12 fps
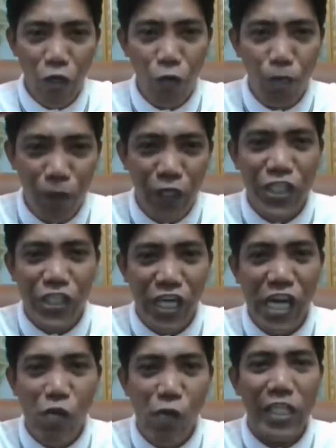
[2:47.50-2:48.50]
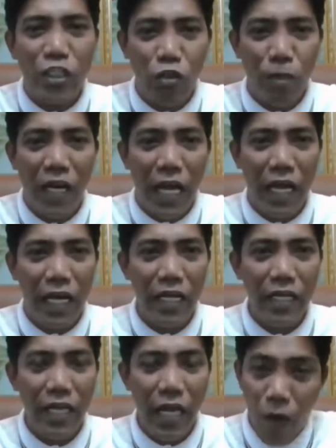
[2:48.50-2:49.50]
Ngayong first 3 weeks ko pa
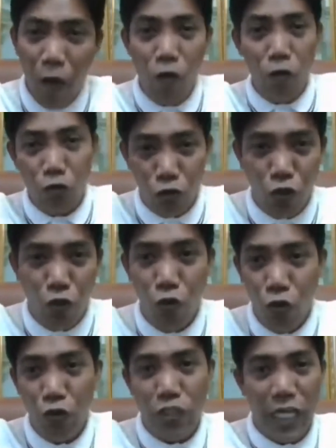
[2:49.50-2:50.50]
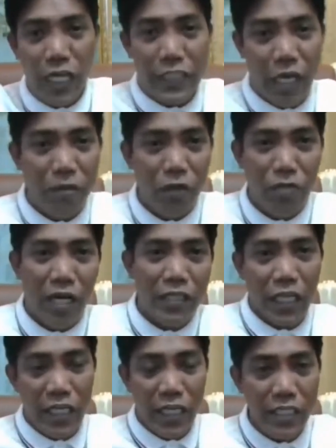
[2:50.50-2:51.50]
lang. Ewan ko kung totoo ho yung sinasabi ng
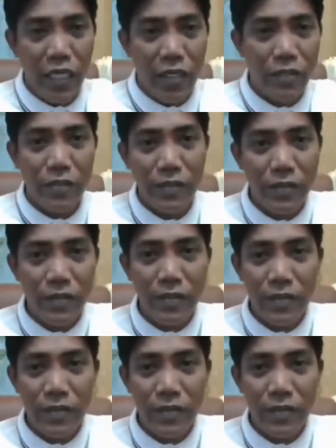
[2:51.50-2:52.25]
mga technician ko.